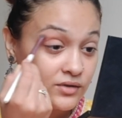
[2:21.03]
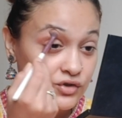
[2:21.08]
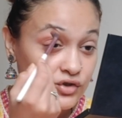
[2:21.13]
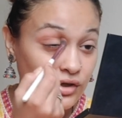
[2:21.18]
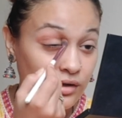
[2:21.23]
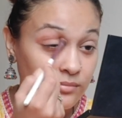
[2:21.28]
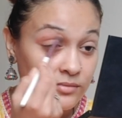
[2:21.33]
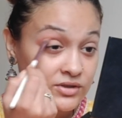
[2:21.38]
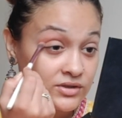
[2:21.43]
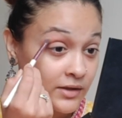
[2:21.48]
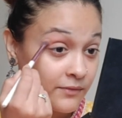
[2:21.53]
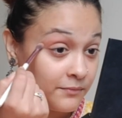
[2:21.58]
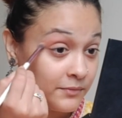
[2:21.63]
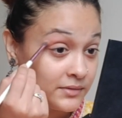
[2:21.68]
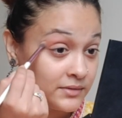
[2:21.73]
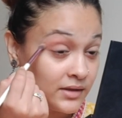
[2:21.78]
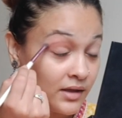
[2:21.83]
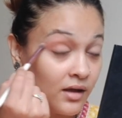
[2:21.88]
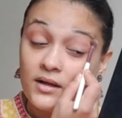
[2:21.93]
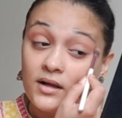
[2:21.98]
जर्मन
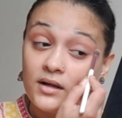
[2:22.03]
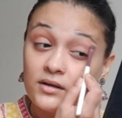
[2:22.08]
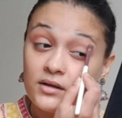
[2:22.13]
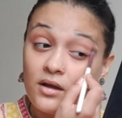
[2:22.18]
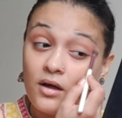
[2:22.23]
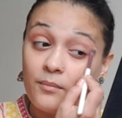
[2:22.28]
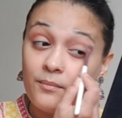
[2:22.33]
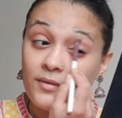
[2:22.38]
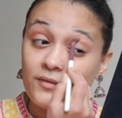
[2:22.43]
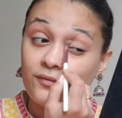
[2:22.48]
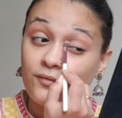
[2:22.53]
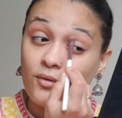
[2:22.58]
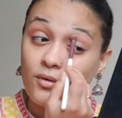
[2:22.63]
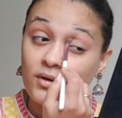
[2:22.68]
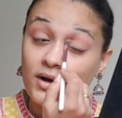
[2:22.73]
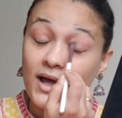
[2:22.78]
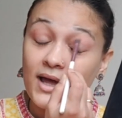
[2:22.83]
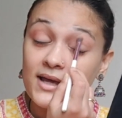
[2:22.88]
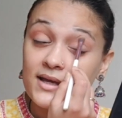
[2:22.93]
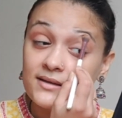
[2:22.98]
शेफर्ड था ना
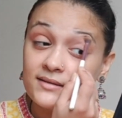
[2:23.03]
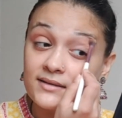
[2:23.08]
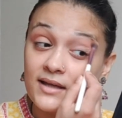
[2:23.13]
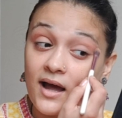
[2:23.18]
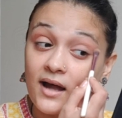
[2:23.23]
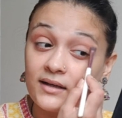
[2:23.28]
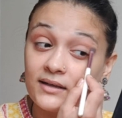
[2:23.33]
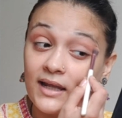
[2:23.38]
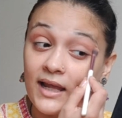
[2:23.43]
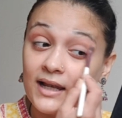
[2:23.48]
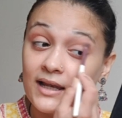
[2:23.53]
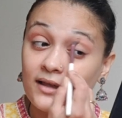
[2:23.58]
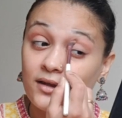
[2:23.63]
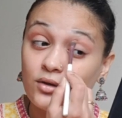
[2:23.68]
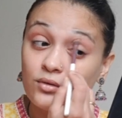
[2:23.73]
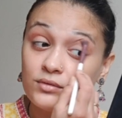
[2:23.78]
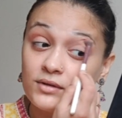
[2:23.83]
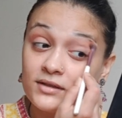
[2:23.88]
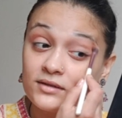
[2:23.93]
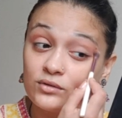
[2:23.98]
बिफोर आई स्टार्ट
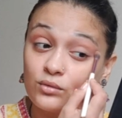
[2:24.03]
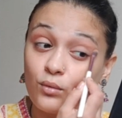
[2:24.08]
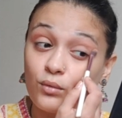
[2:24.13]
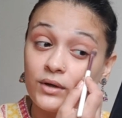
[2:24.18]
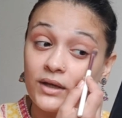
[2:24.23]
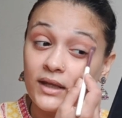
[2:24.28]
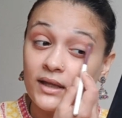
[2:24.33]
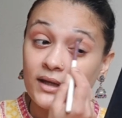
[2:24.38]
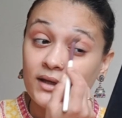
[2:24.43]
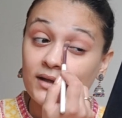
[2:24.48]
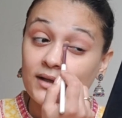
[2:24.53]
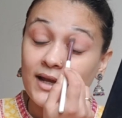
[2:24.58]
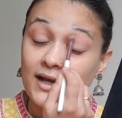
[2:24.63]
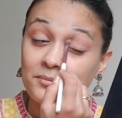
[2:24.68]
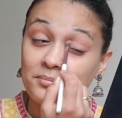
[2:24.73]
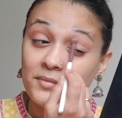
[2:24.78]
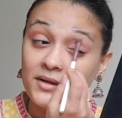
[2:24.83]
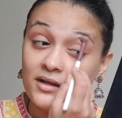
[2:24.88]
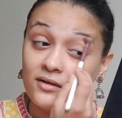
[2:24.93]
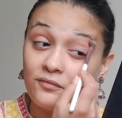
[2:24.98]
टेलिंग यू द स्टोरी
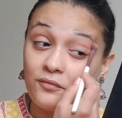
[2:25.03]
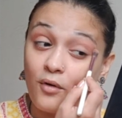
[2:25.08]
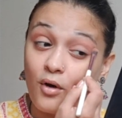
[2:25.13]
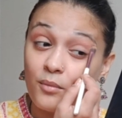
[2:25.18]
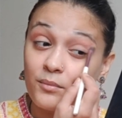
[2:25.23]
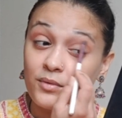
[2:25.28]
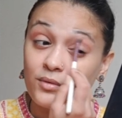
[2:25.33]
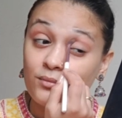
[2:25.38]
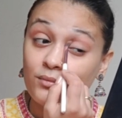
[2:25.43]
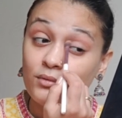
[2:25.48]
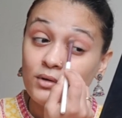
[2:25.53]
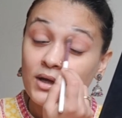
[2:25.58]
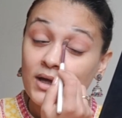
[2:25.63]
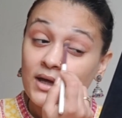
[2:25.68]
लेट मी इन्फॉर्म यू